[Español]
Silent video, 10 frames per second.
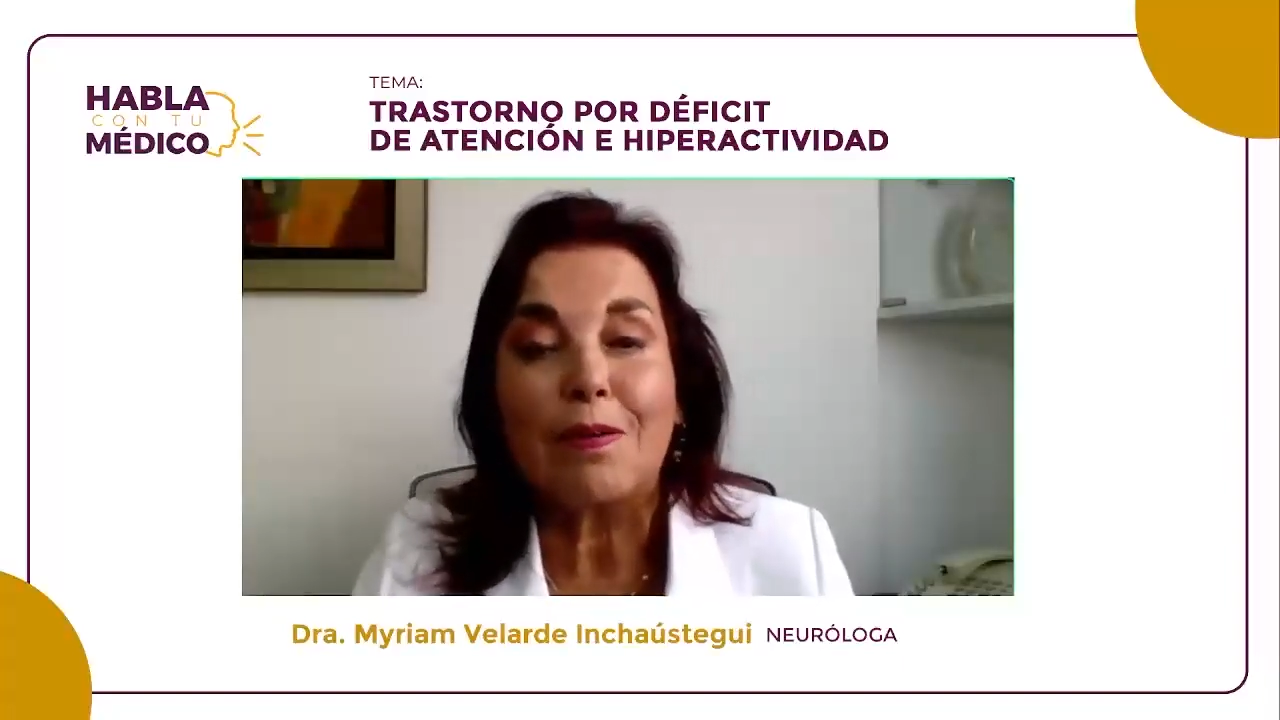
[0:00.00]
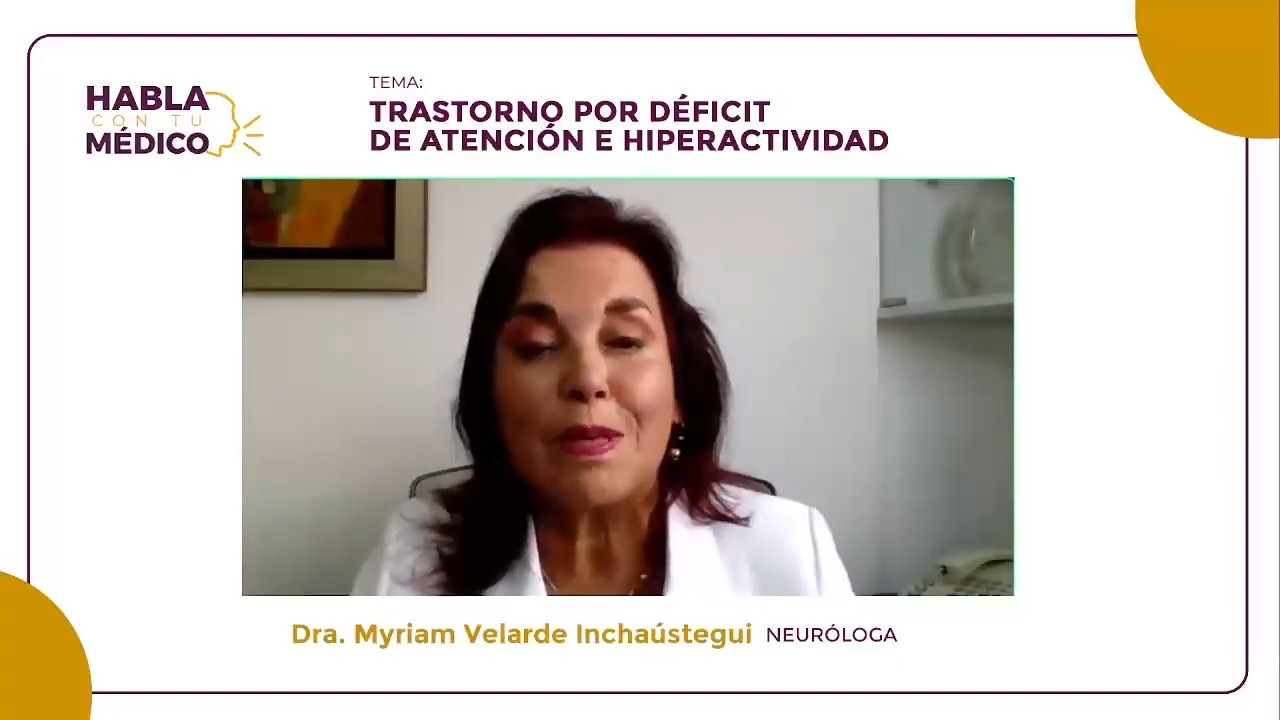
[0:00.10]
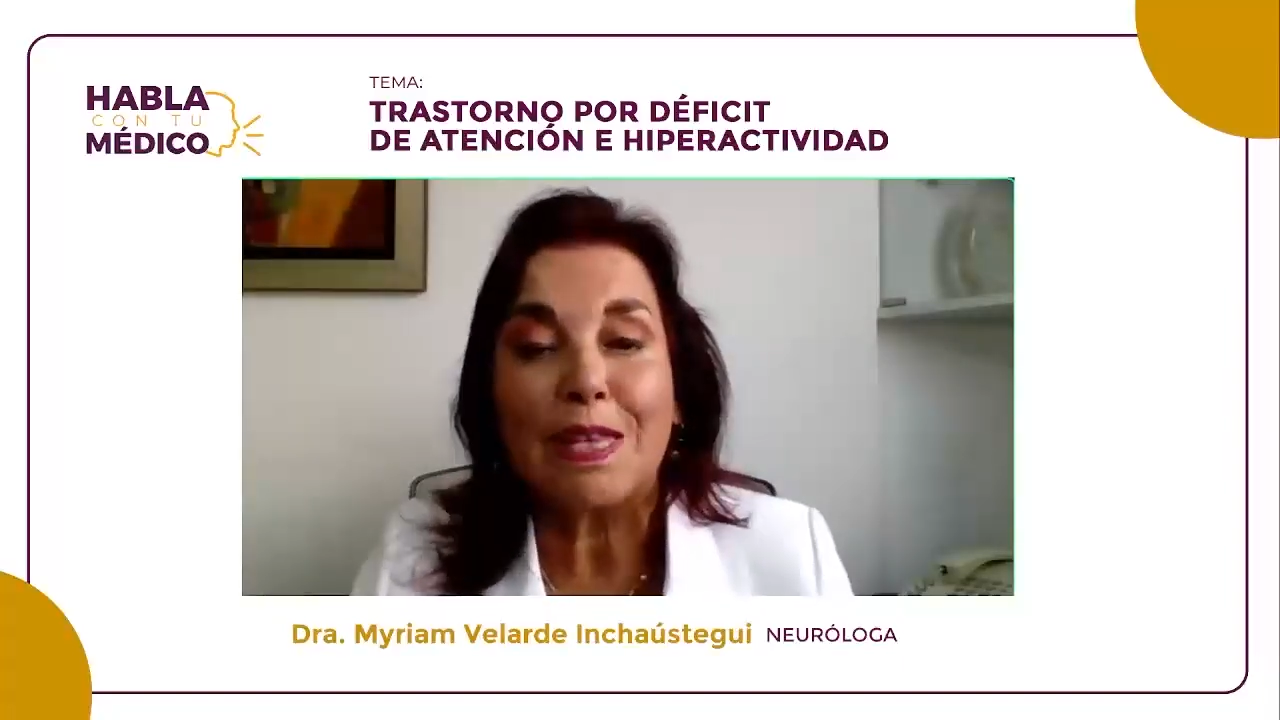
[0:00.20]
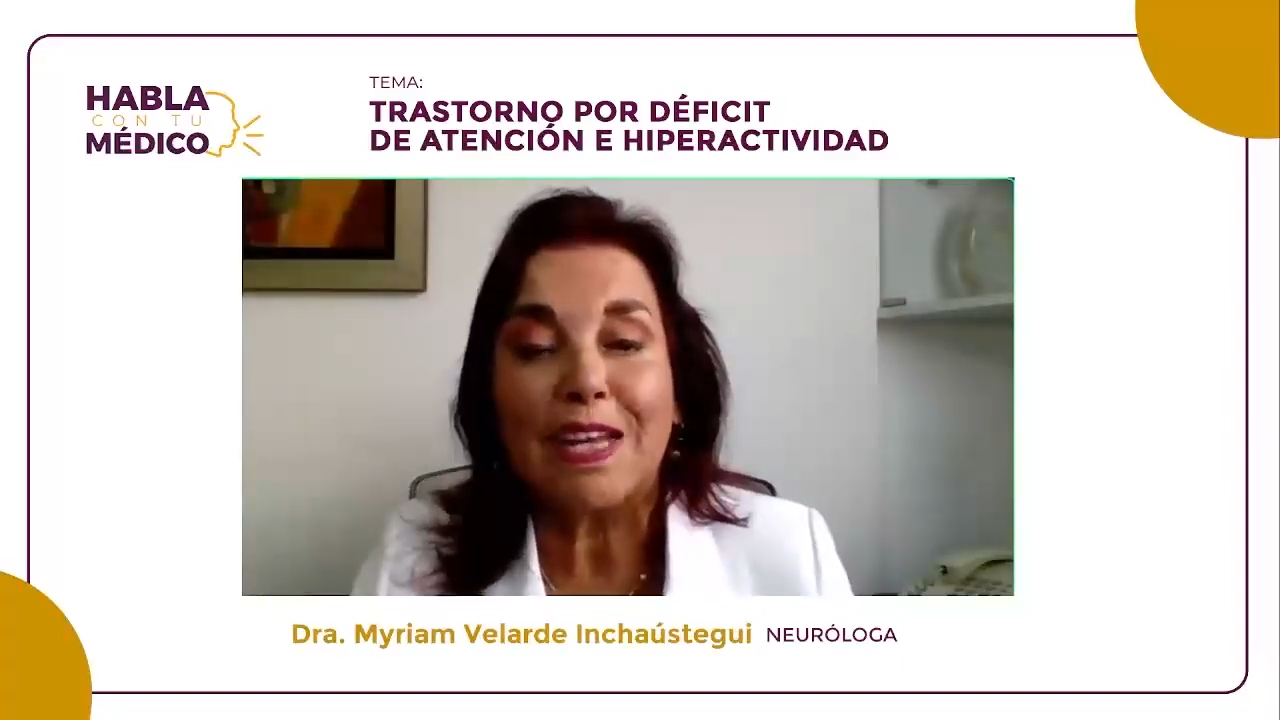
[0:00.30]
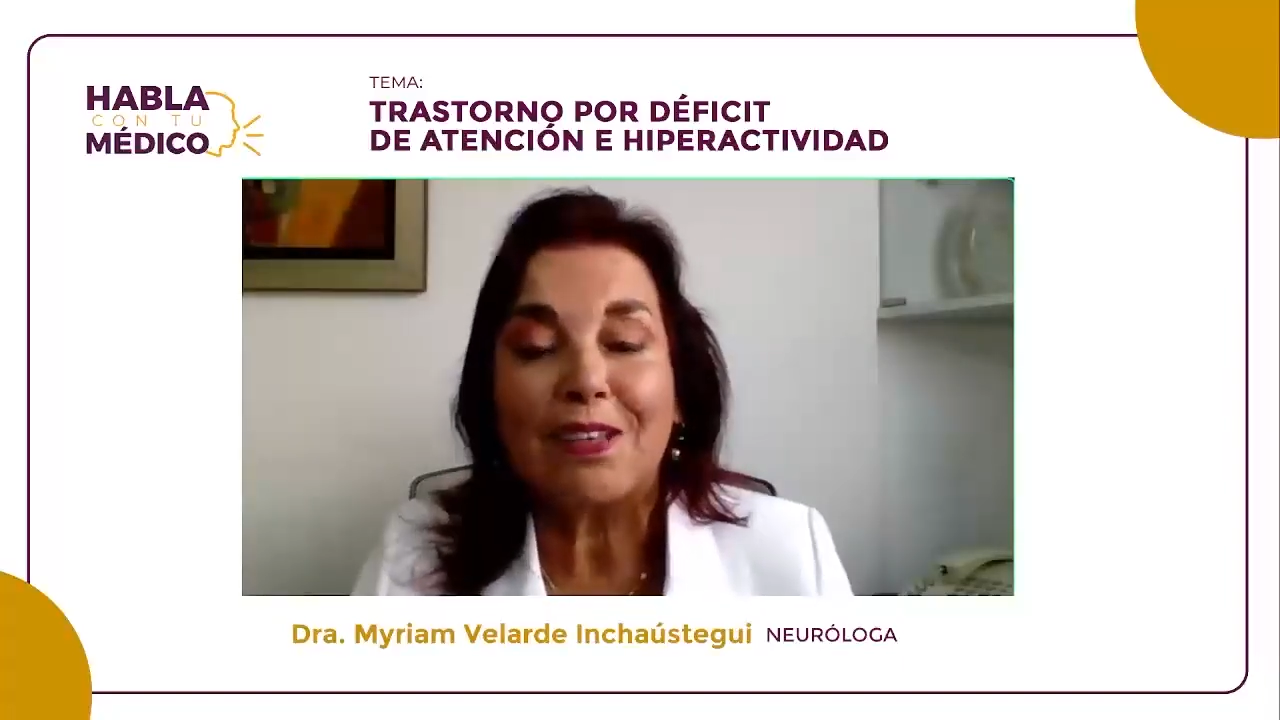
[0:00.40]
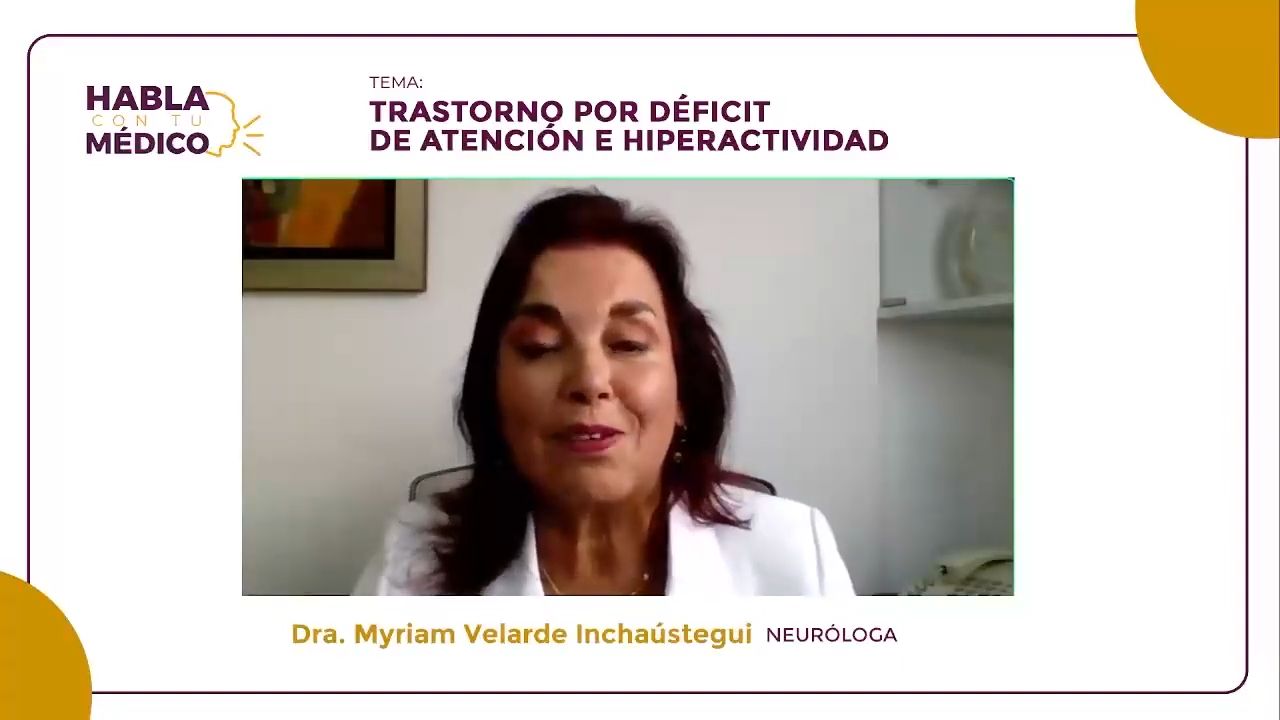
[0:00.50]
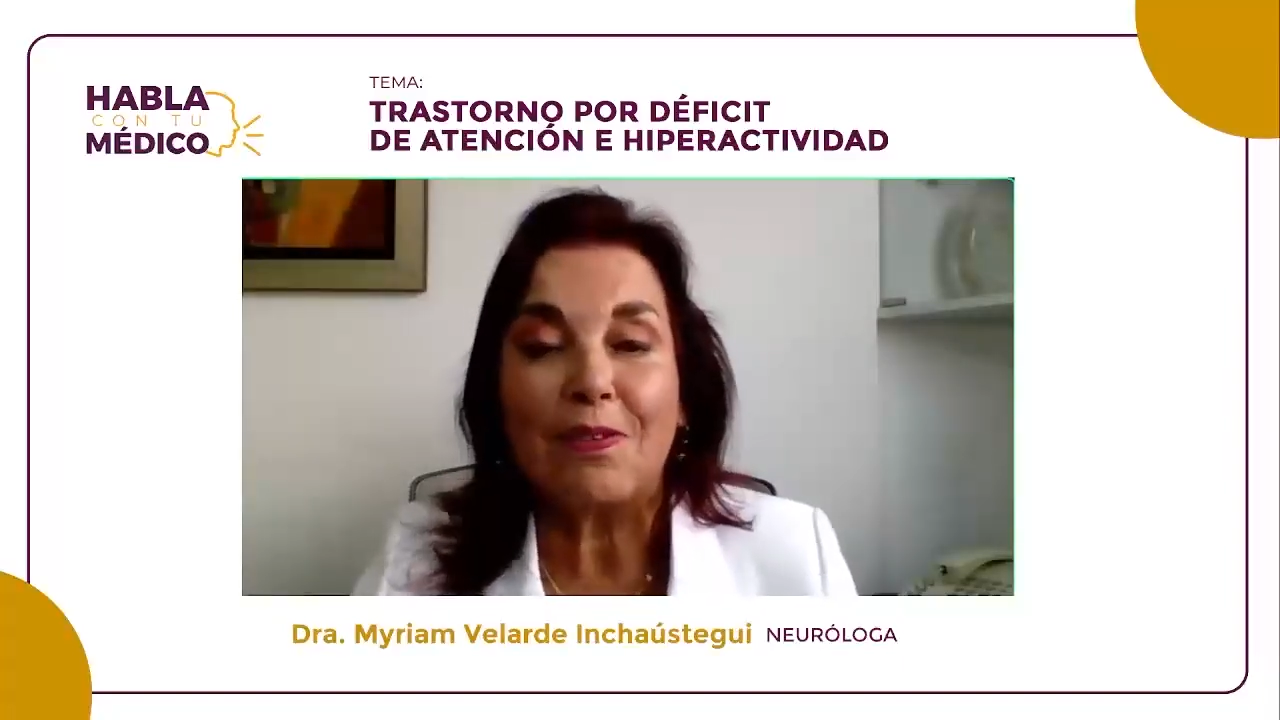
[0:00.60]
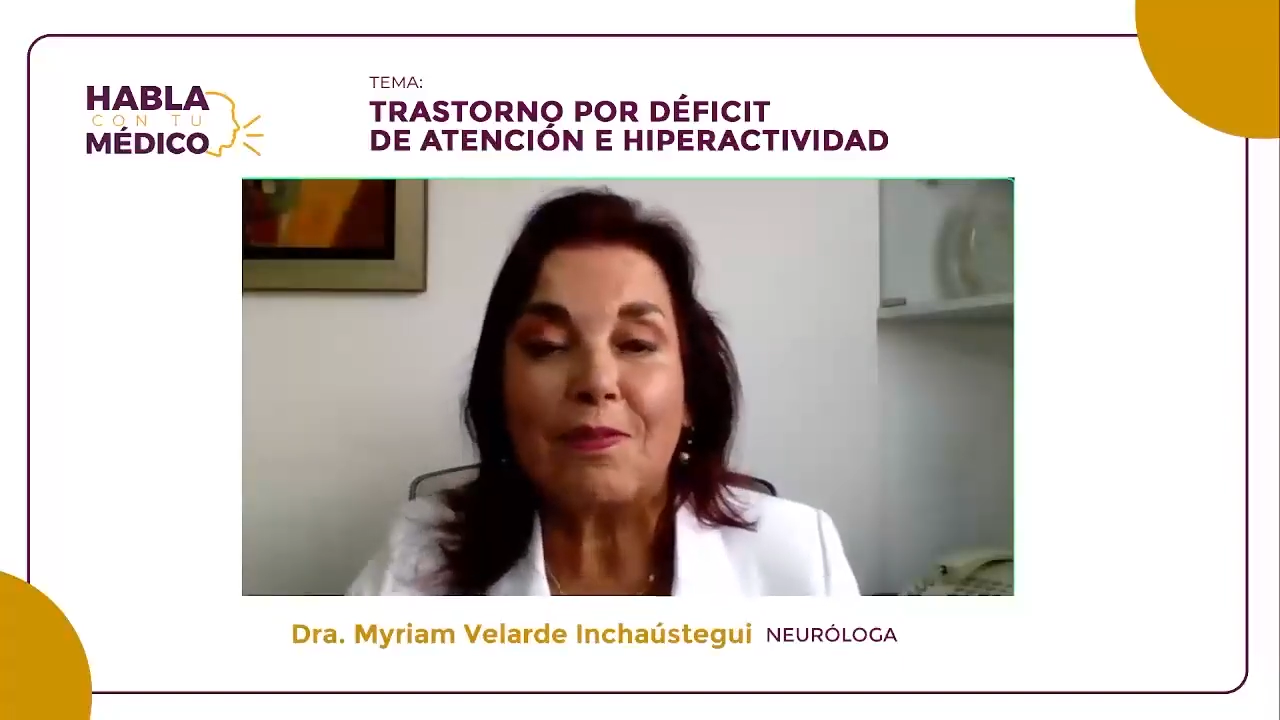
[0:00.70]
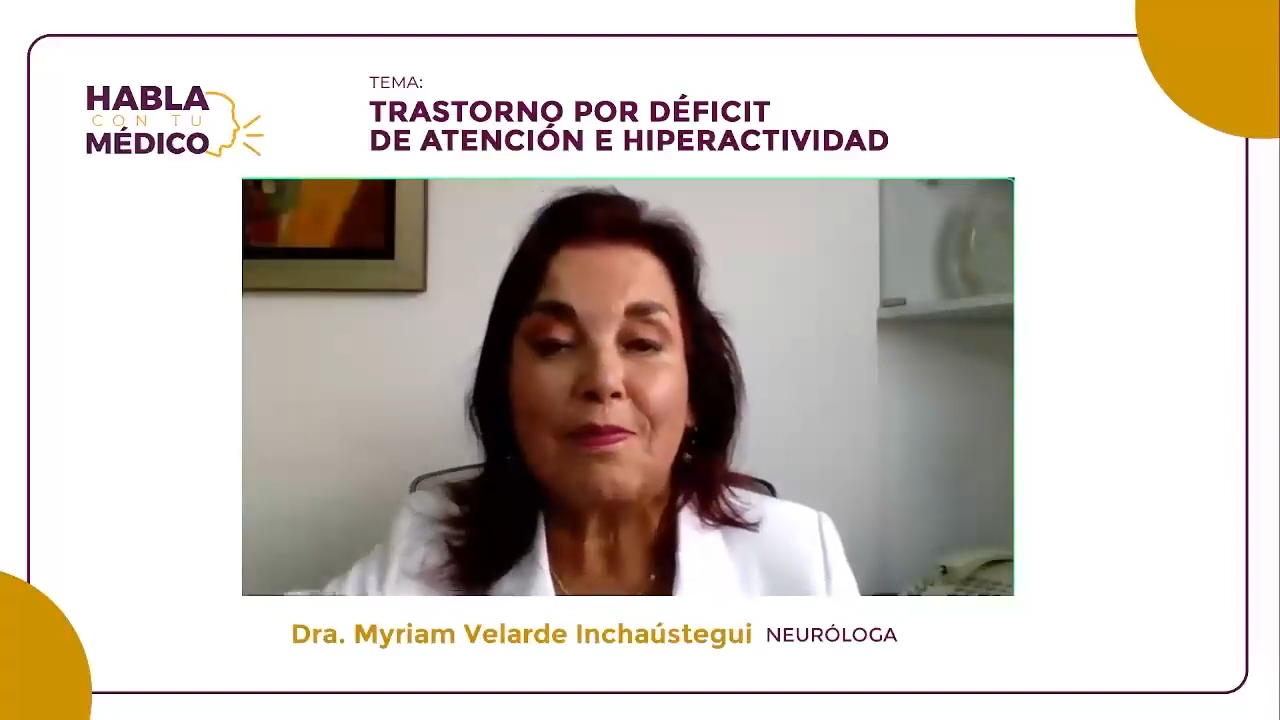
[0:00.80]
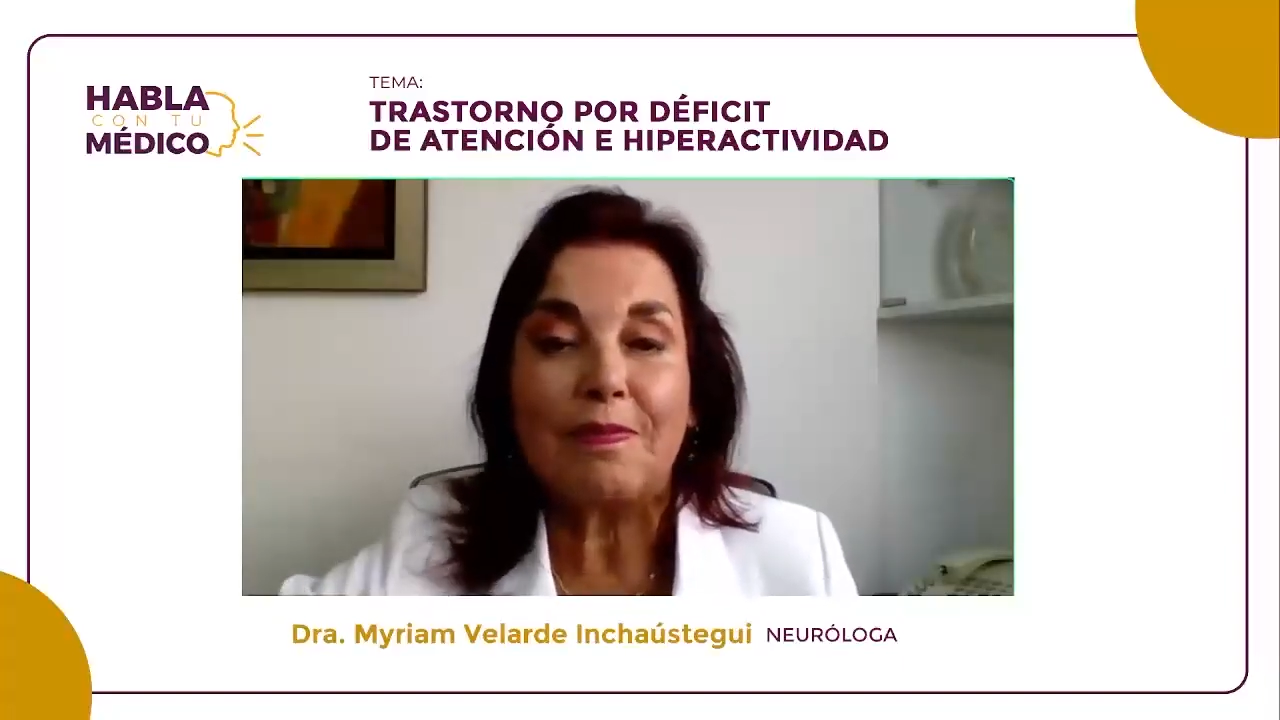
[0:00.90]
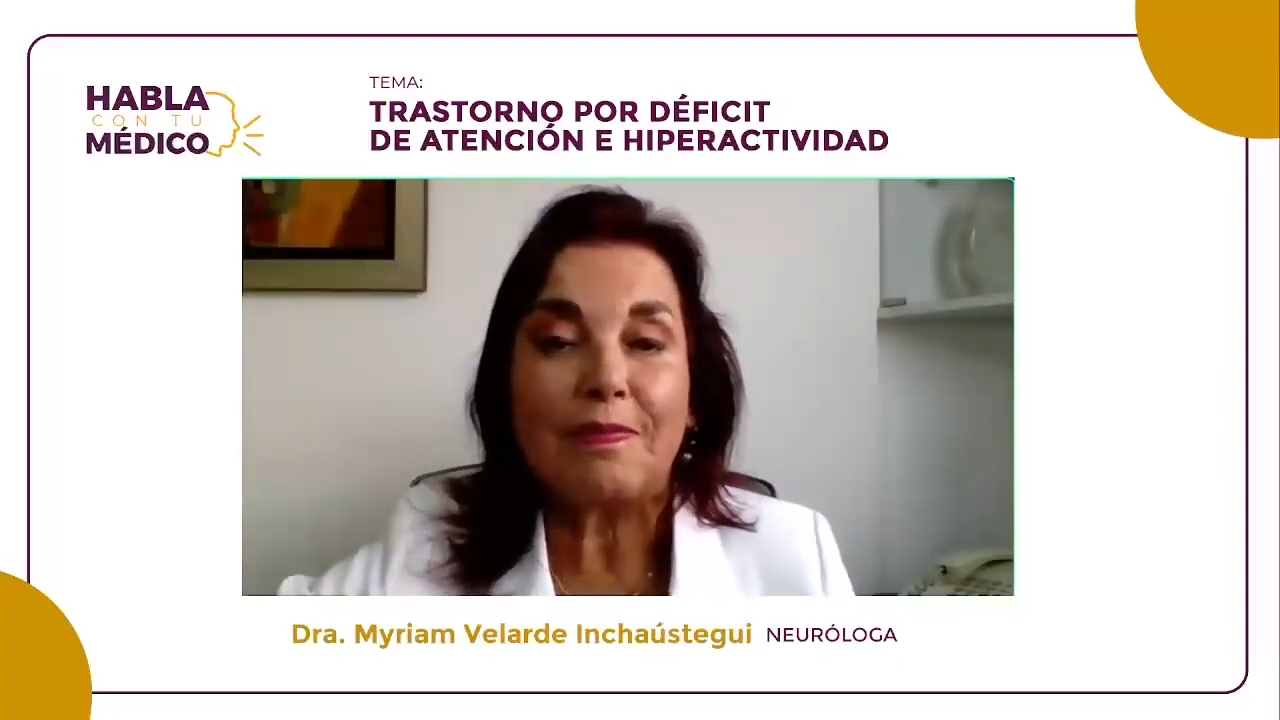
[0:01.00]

comentando.